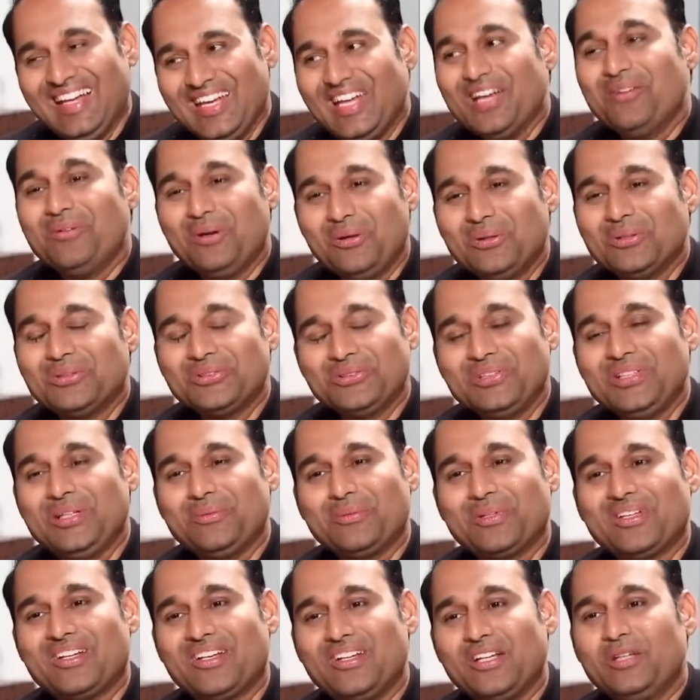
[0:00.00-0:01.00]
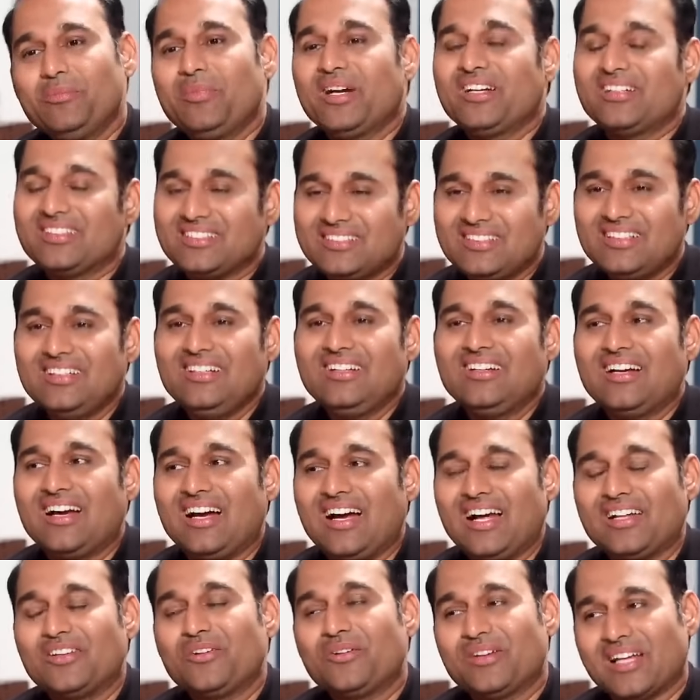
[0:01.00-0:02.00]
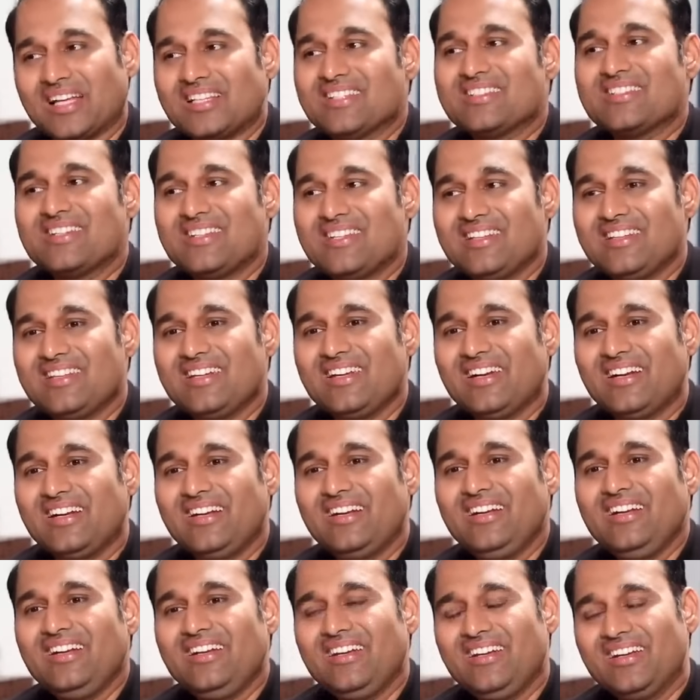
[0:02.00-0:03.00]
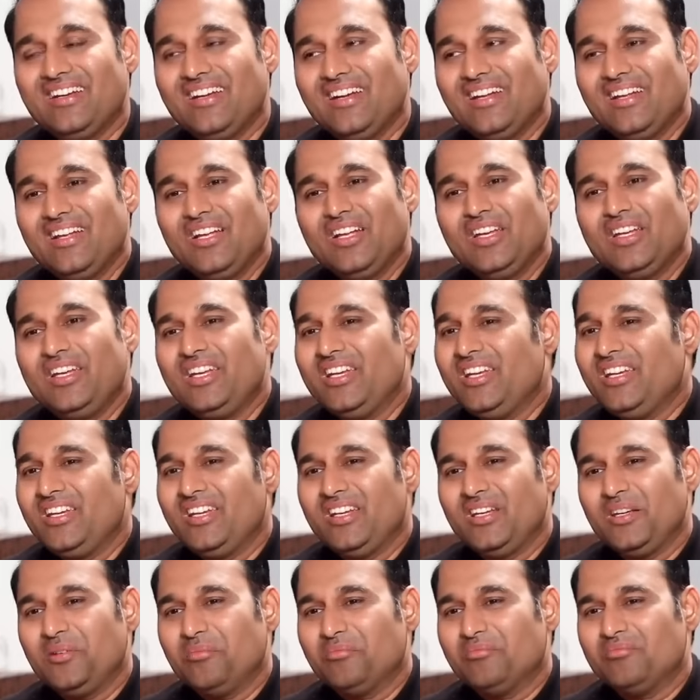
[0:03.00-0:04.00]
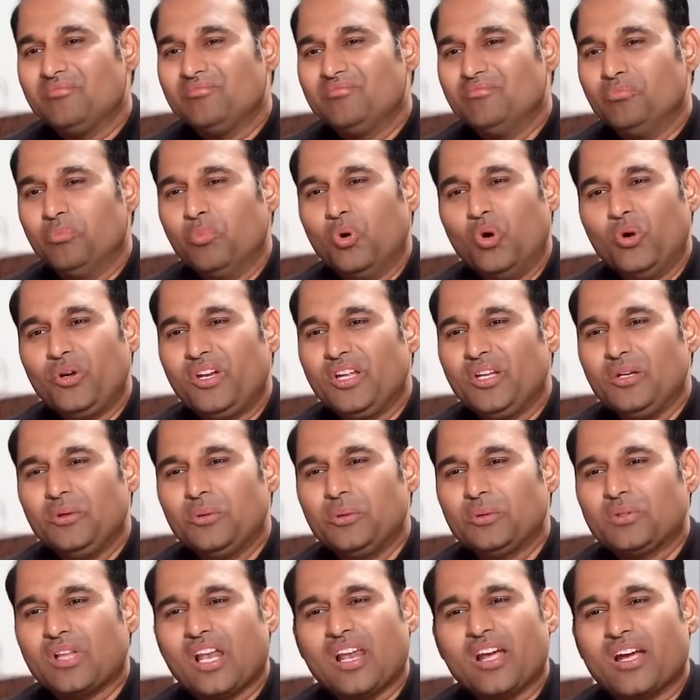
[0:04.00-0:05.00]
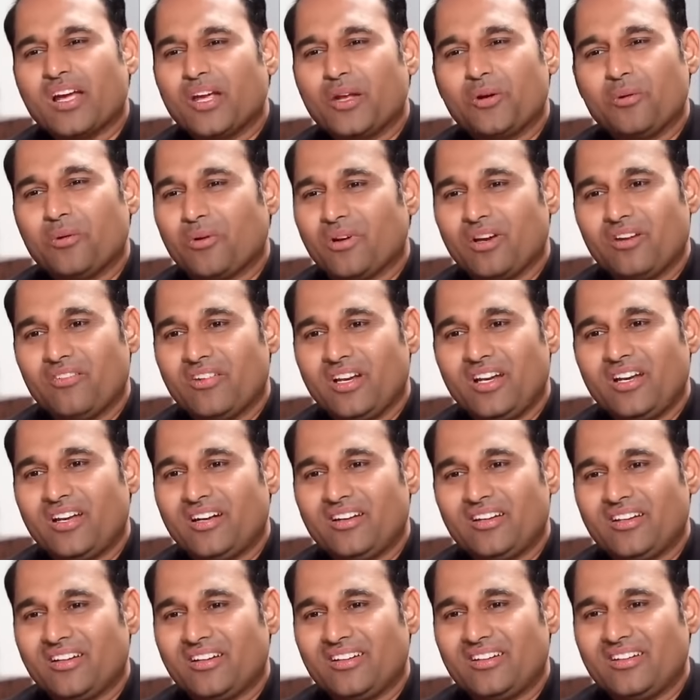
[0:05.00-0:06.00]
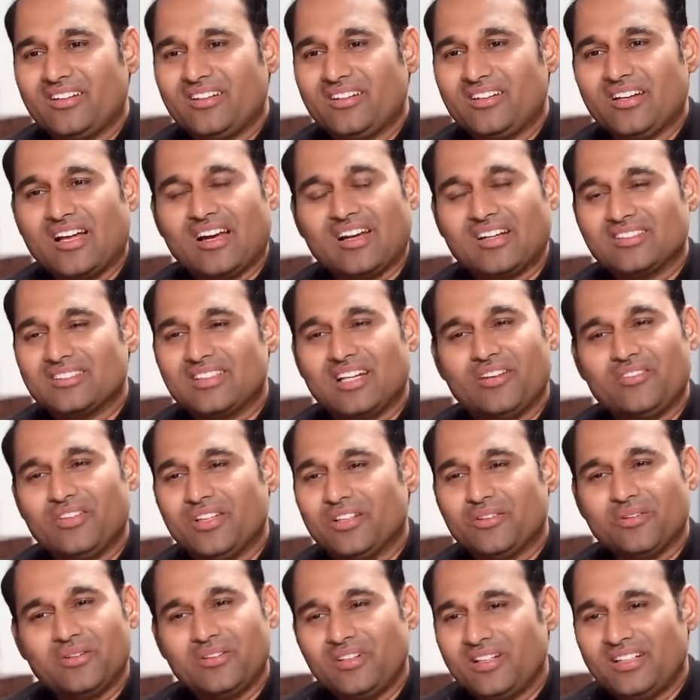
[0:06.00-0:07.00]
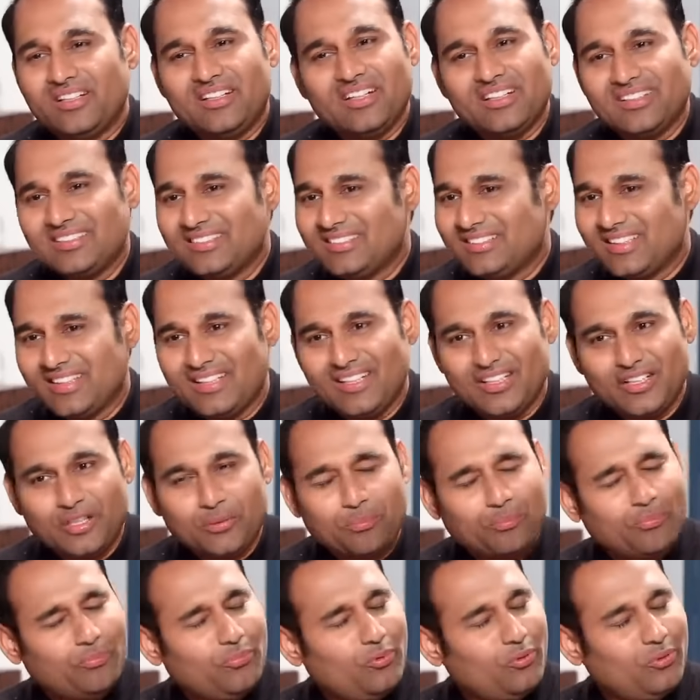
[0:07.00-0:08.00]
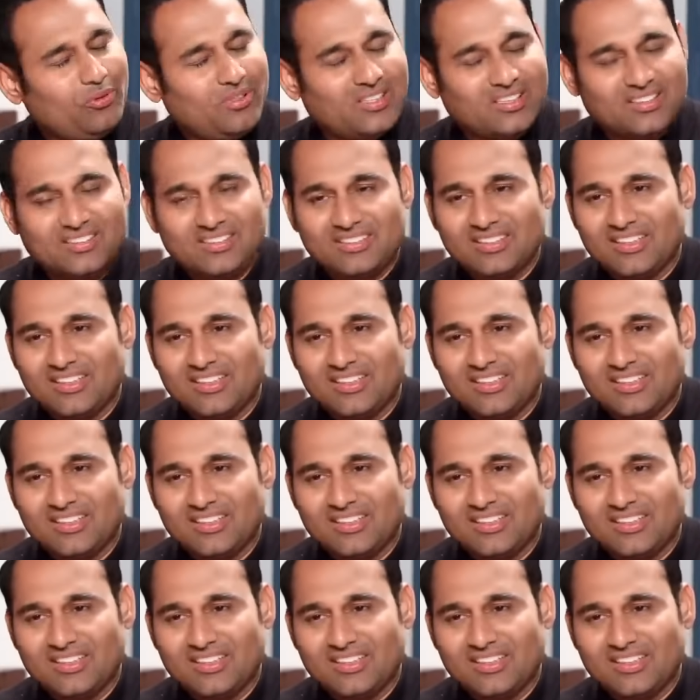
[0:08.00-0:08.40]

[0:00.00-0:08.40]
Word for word: ఏమో వస్తుందేమో తెలియదు బట్ స్టిల్ అందులో నచ్చనిది అంటే ఈ బోటీలు తలకాయ కూరలు ఇవన్నీ అంటారండి నాకు అసలు అవి ఇంతలో నేను టేస్ట్ చేయలేదు ఎప్పుడూ టేస్ట్